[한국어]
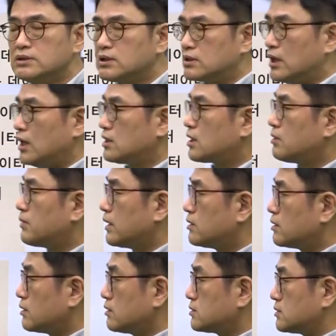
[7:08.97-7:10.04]
데이터를
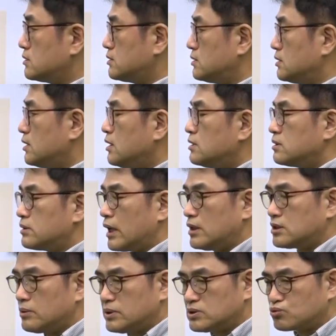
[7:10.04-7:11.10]
만드는 것을
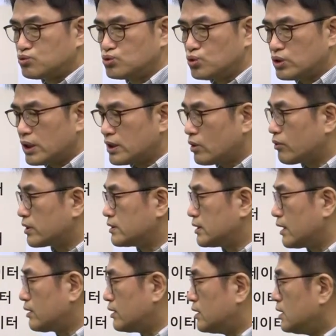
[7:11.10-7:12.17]
데이터베이스 구조다라고
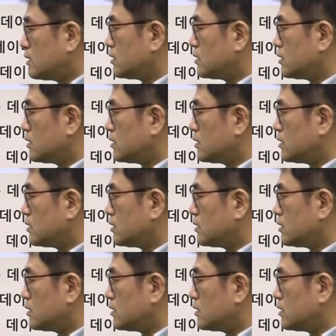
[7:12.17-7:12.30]
하는데요.